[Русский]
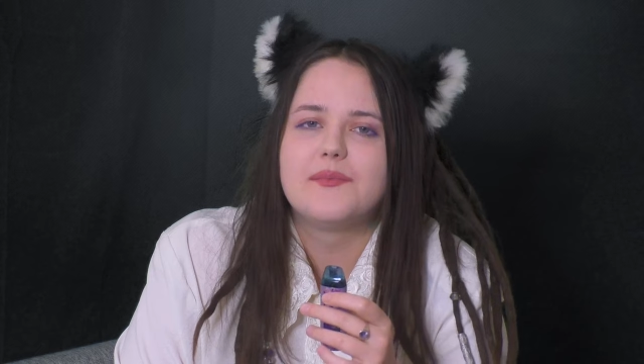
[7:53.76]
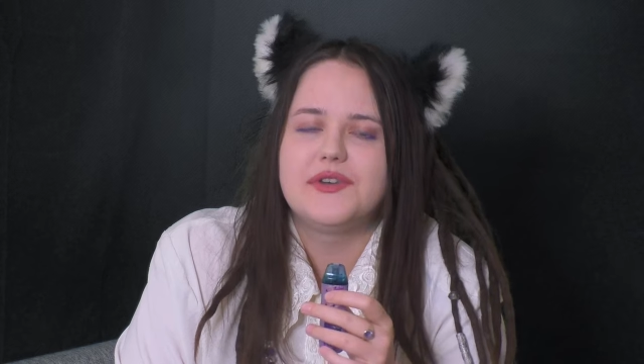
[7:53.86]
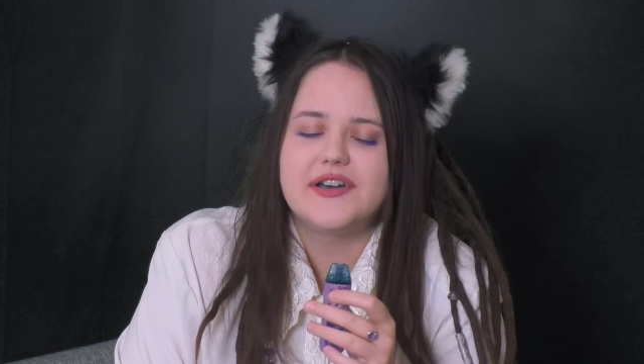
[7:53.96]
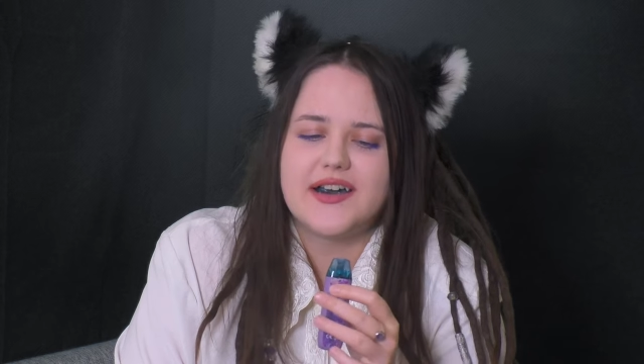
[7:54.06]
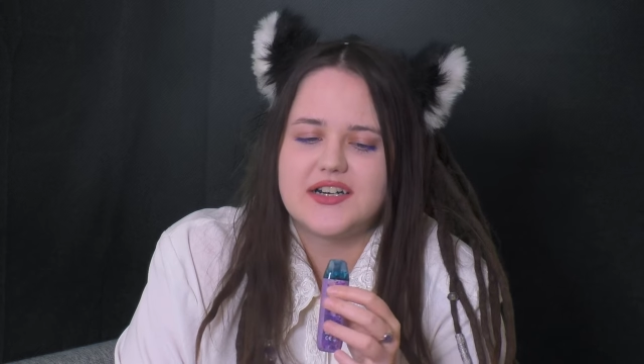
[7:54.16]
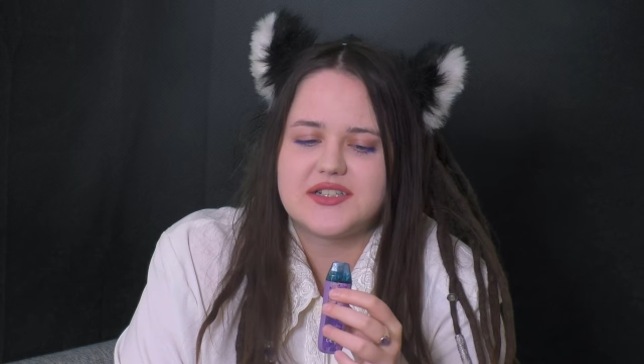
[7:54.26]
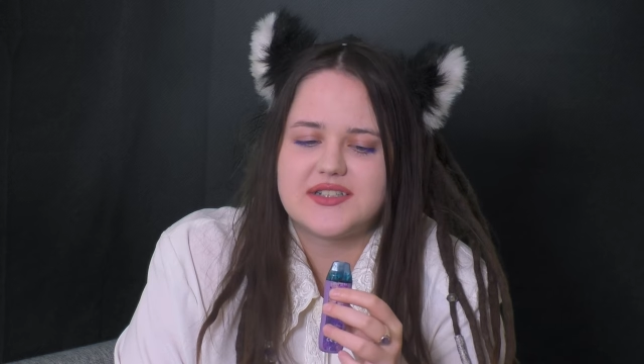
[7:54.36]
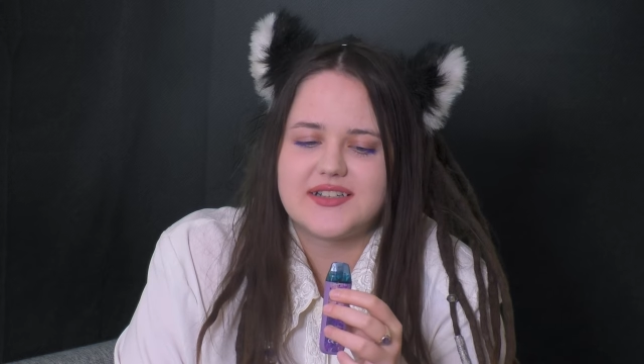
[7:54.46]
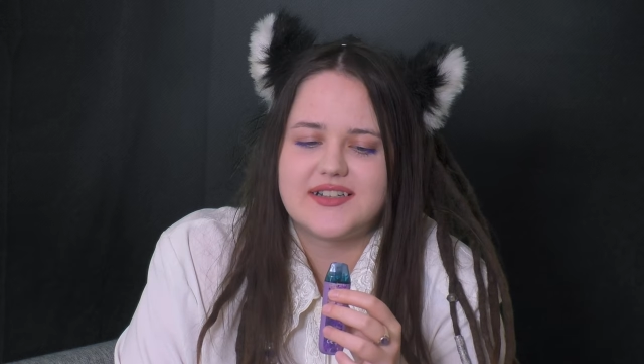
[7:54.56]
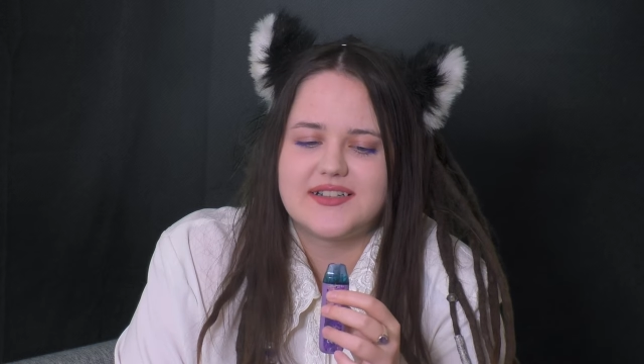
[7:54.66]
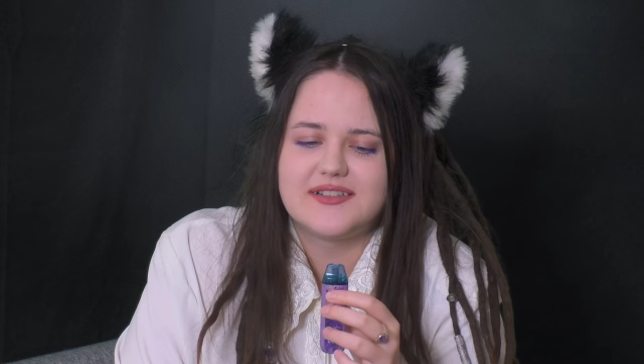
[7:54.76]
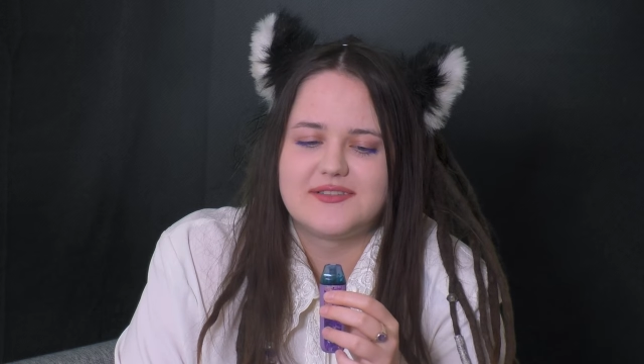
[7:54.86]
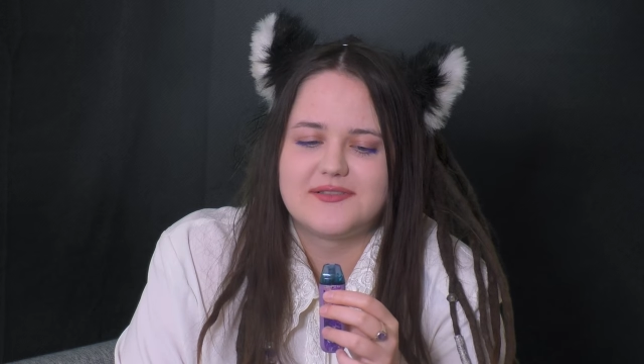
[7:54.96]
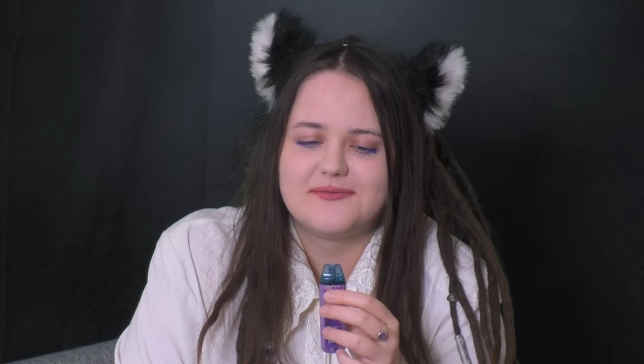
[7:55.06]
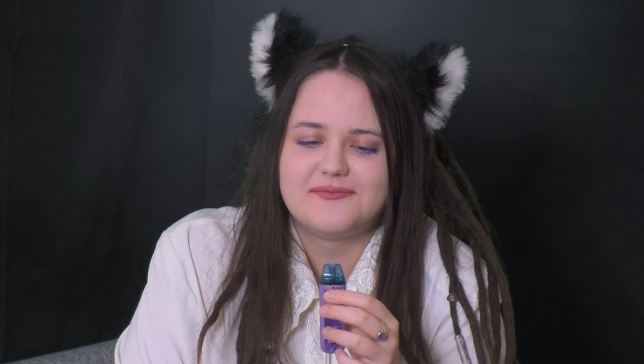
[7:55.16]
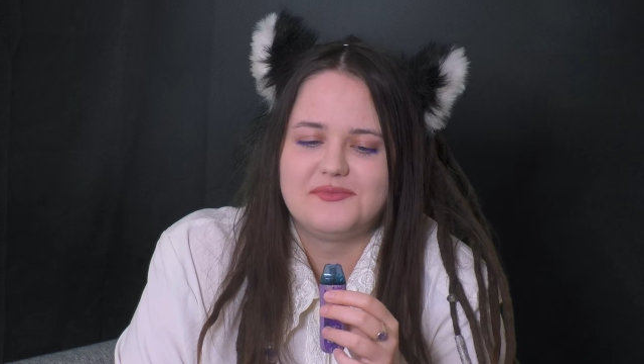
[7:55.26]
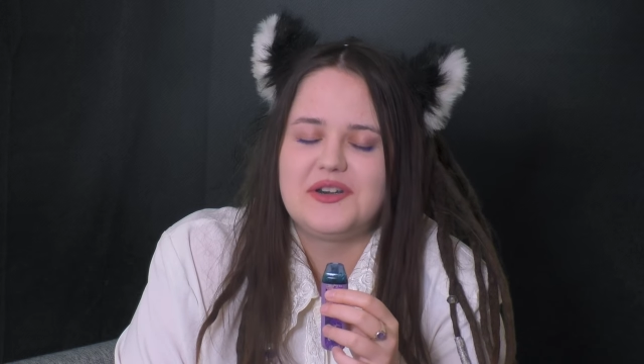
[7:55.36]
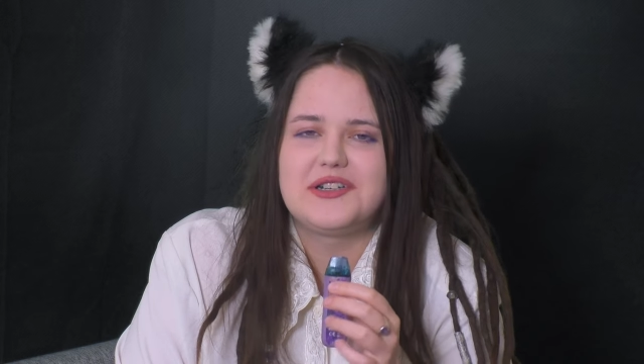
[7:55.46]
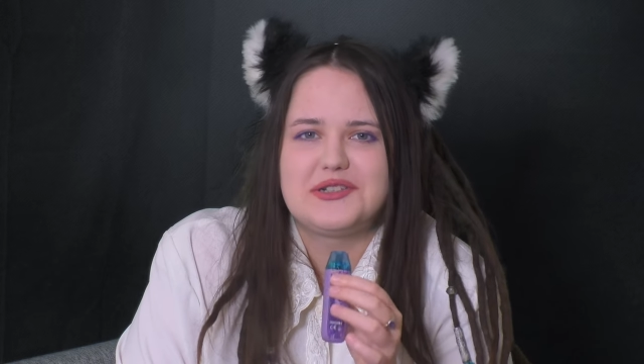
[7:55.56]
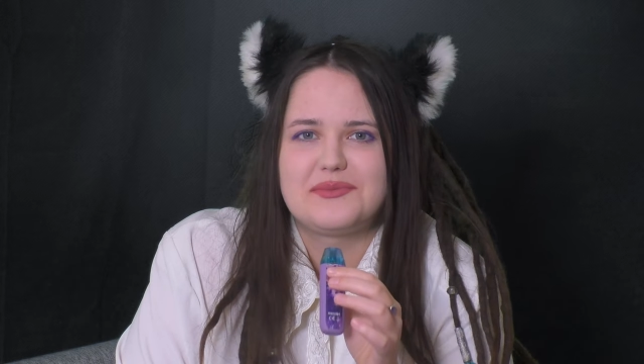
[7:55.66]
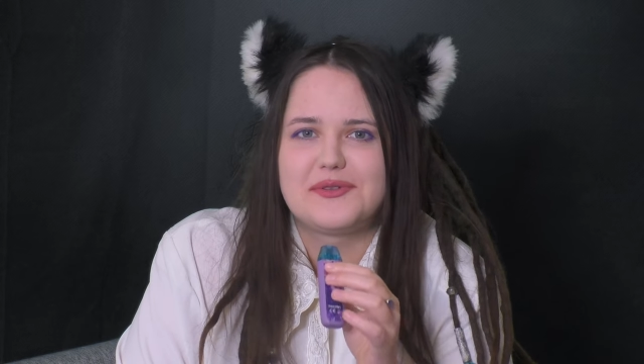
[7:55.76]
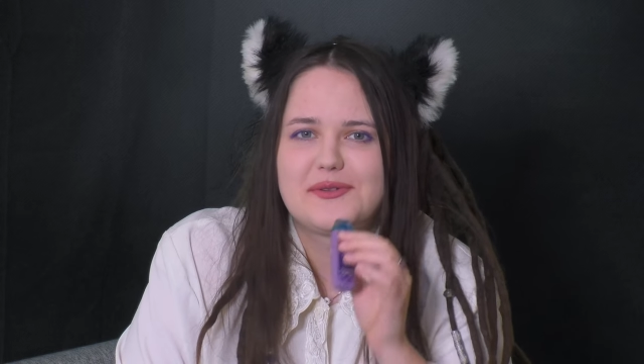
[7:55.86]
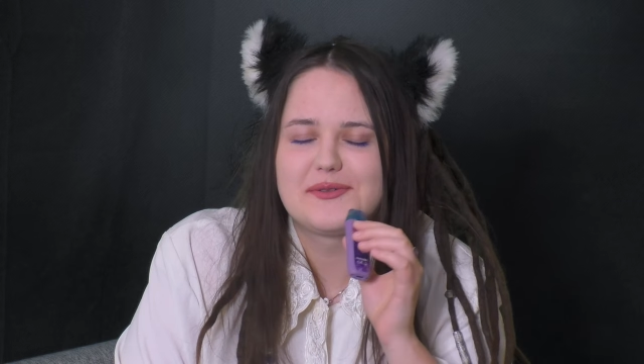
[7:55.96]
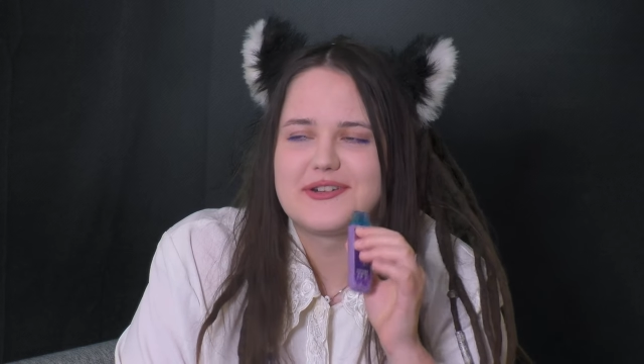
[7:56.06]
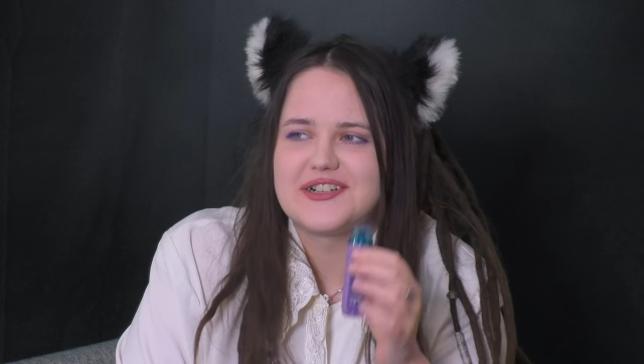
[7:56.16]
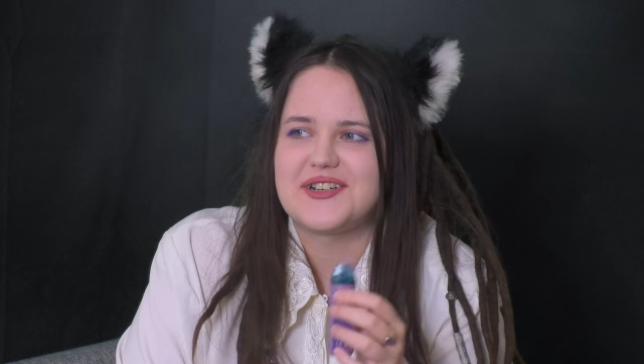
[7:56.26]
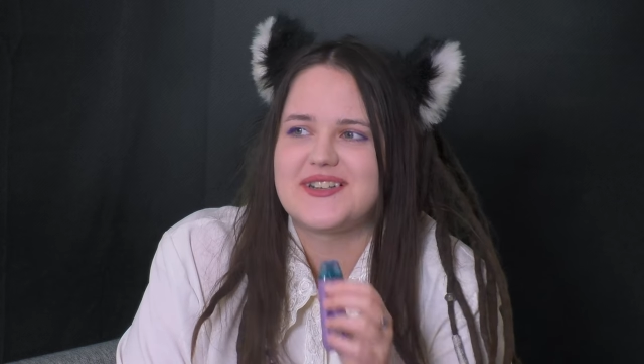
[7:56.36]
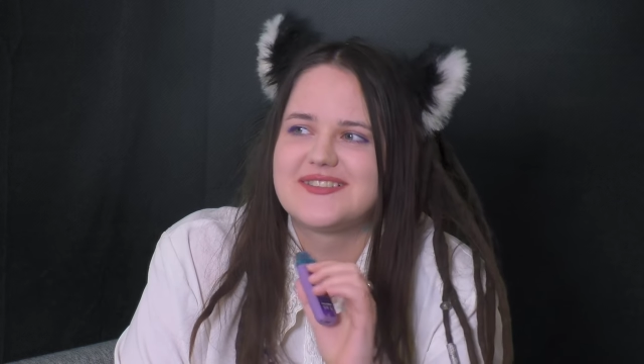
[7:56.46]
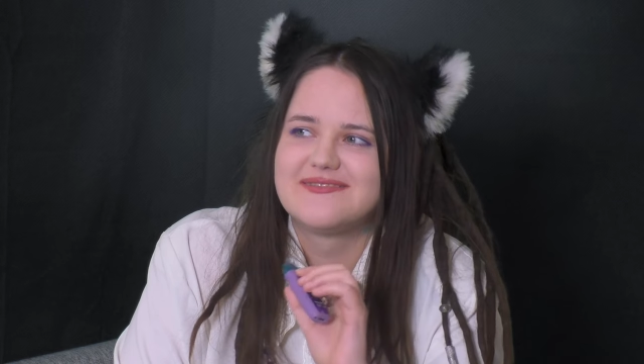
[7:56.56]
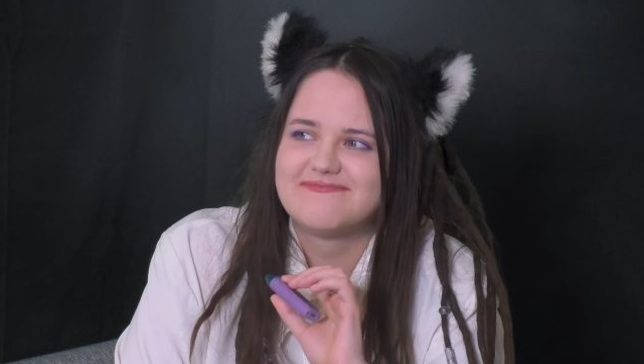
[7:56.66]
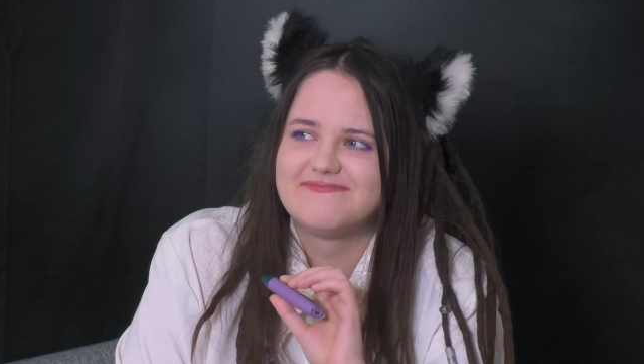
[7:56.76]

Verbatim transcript: Мне кажется, мне еще будут угрожать.